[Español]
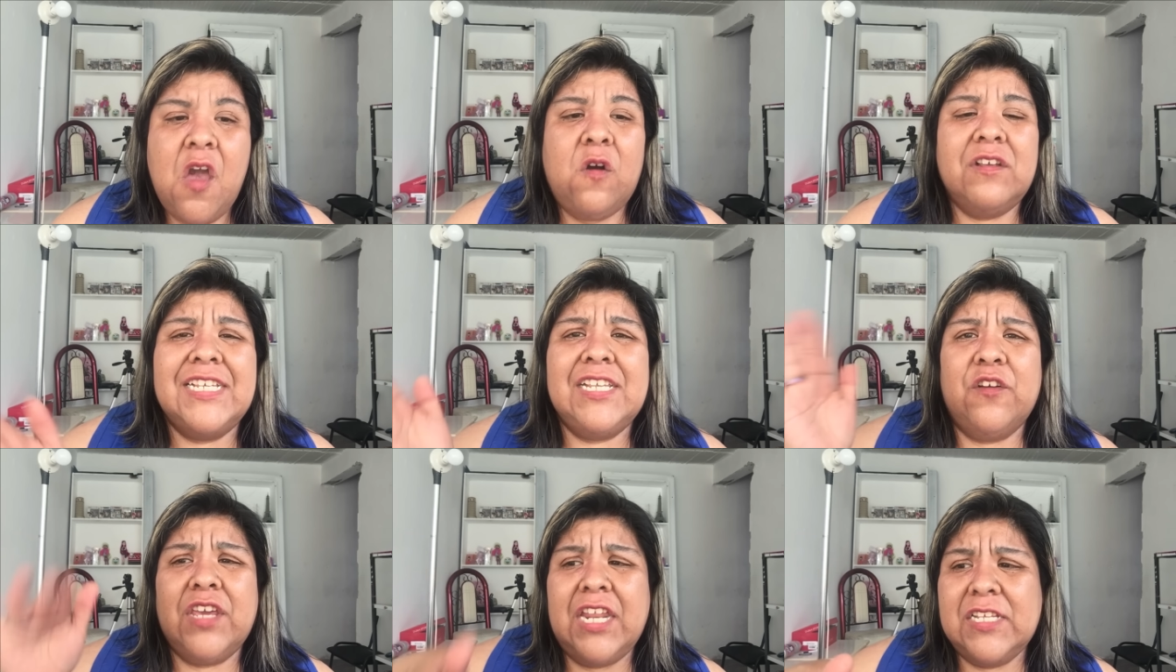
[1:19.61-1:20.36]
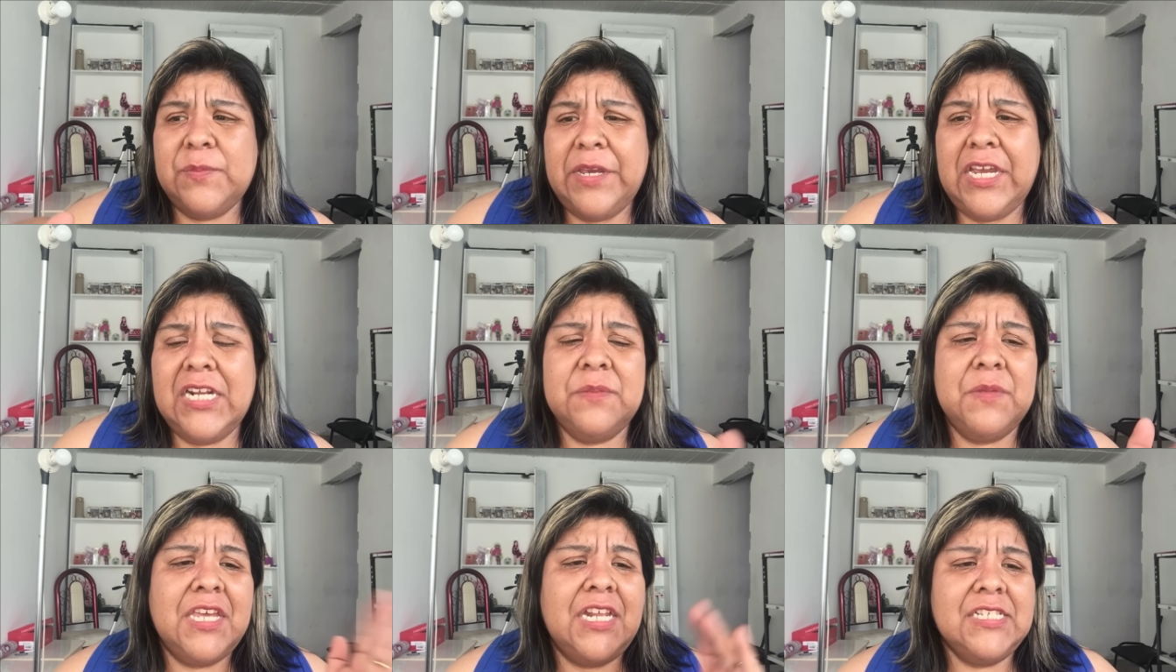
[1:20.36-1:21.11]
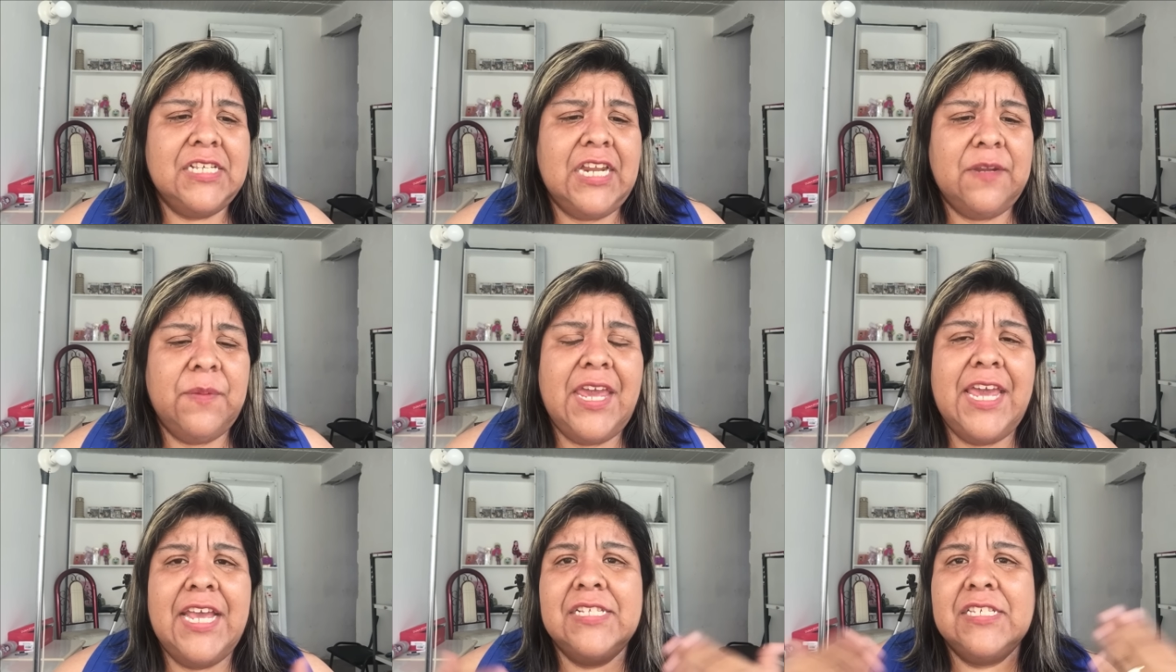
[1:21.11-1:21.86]
O sea, si lo quieres ver, si me quieres creer
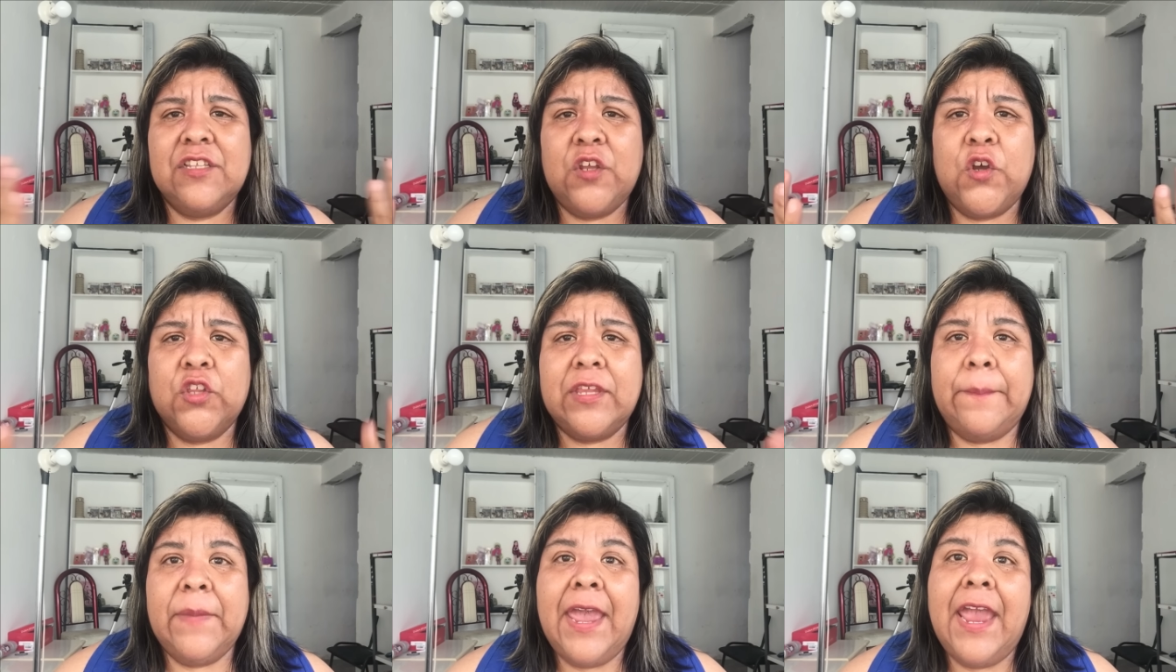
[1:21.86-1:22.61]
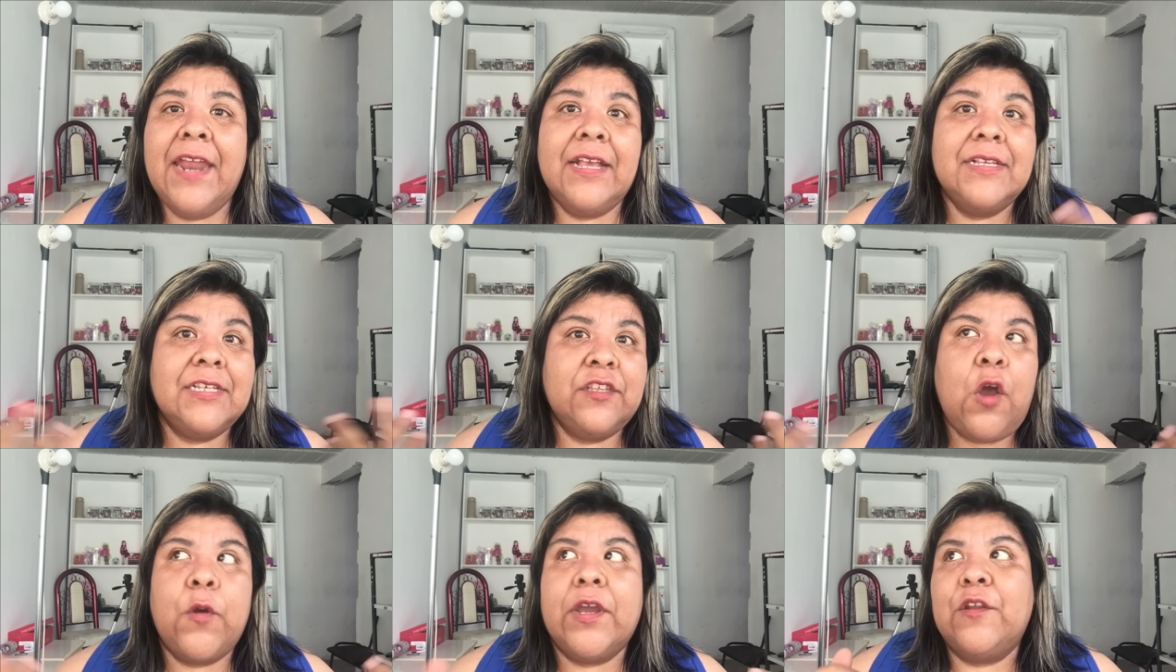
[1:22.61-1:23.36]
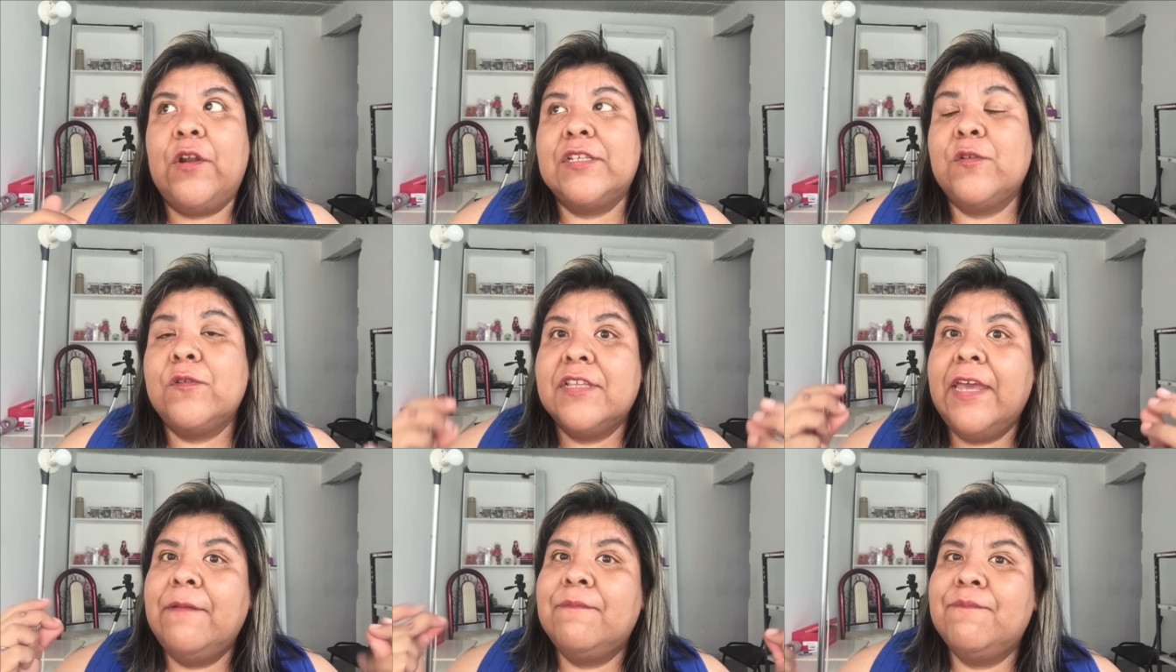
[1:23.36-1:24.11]
bien, si no, también, y si no, aunque no les
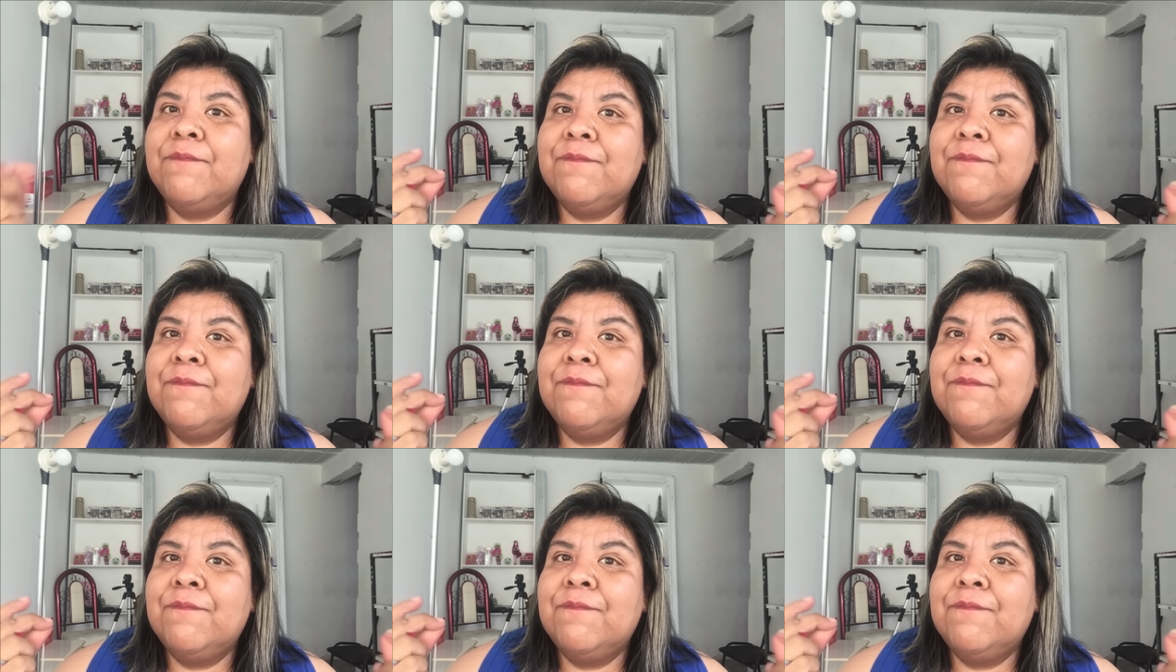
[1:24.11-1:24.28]
guste,